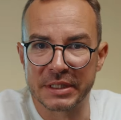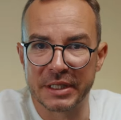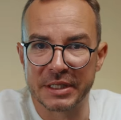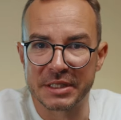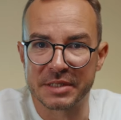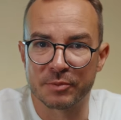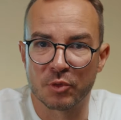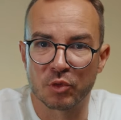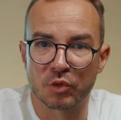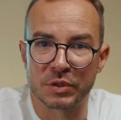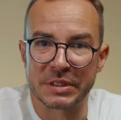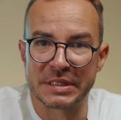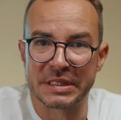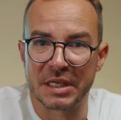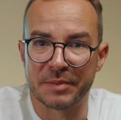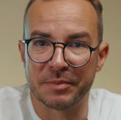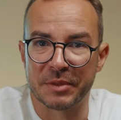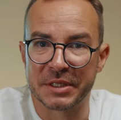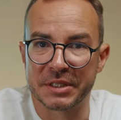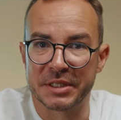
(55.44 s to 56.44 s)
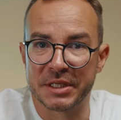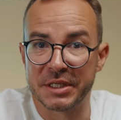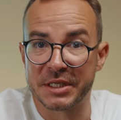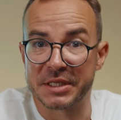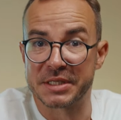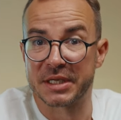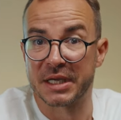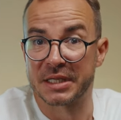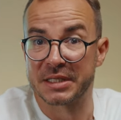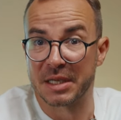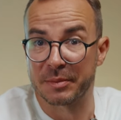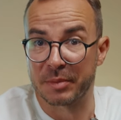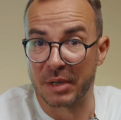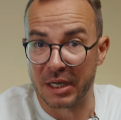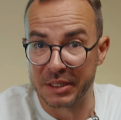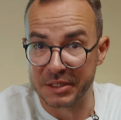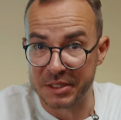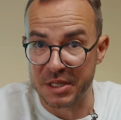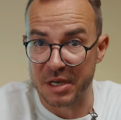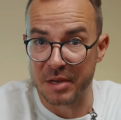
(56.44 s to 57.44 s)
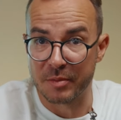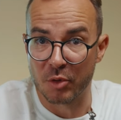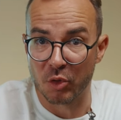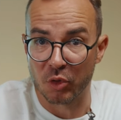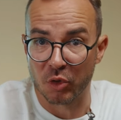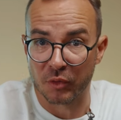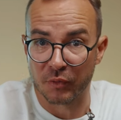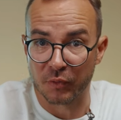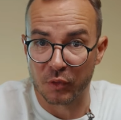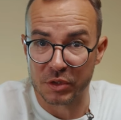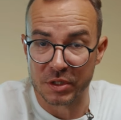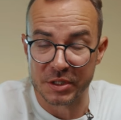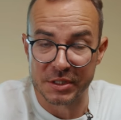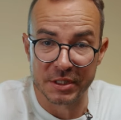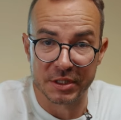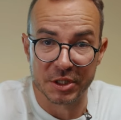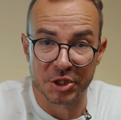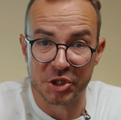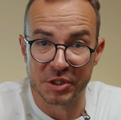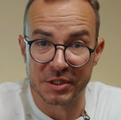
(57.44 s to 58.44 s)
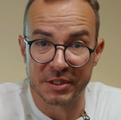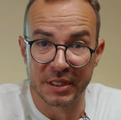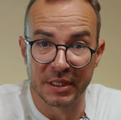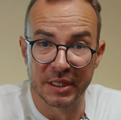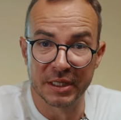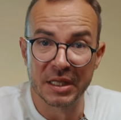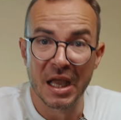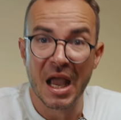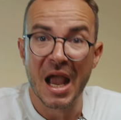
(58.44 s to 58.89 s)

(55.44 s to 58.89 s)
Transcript: ей смогут семьи, где есть хотя бы один ребенок в возрасте до 6 лет,